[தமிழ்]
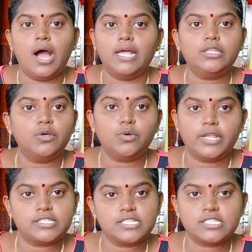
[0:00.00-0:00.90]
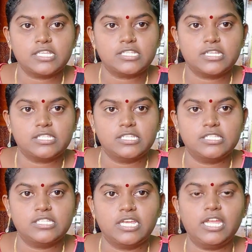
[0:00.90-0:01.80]
அந்த ஒரு எக்ஸசைஸ் நான்
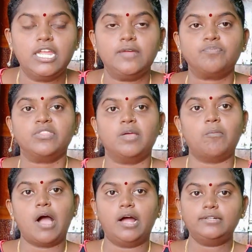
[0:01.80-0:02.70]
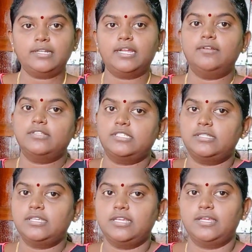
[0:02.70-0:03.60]
செஞ்சேன் நம்ம ஆட்டுக்கல் வச்சு